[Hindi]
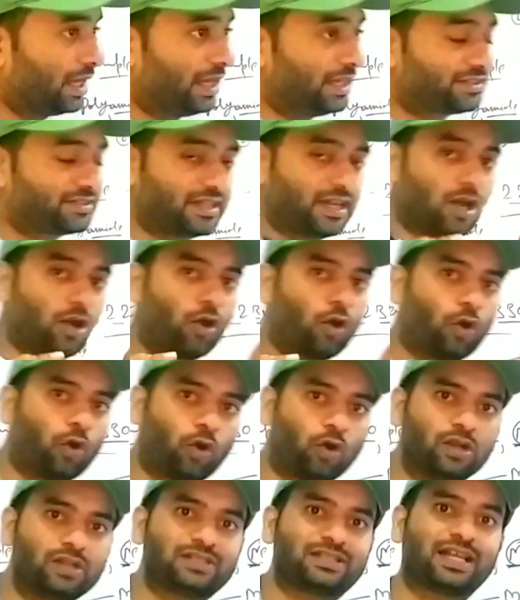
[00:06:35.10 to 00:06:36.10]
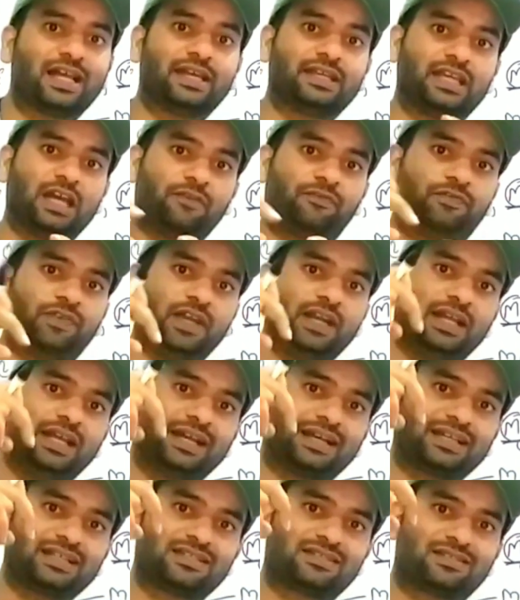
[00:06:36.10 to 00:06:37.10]
इसके होल्स या फिर
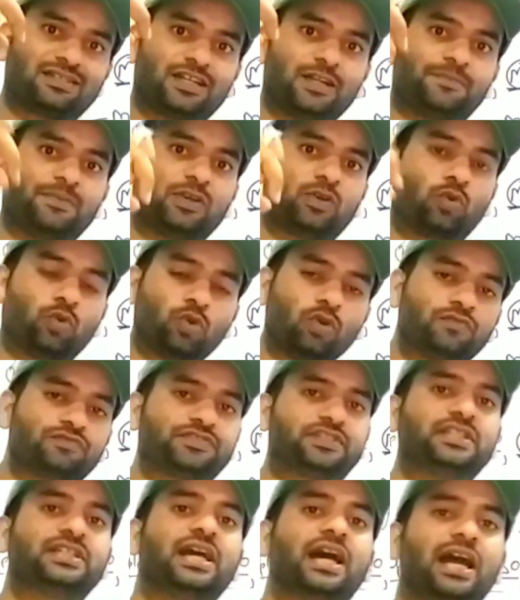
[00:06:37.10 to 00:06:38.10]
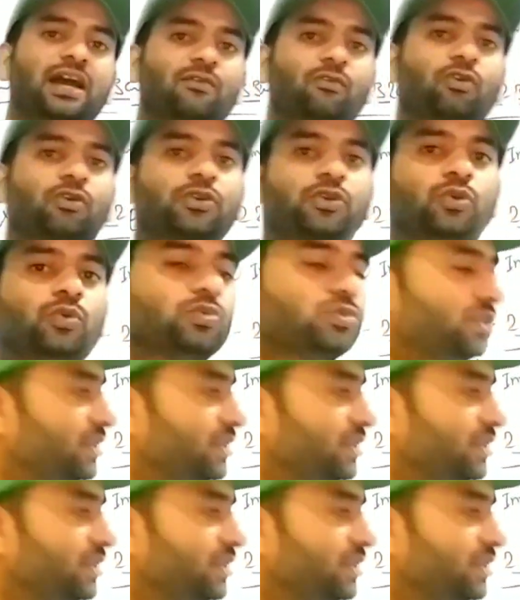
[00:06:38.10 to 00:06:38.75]
एक स्ट्रिप ग्रूव दिया है वो क्यों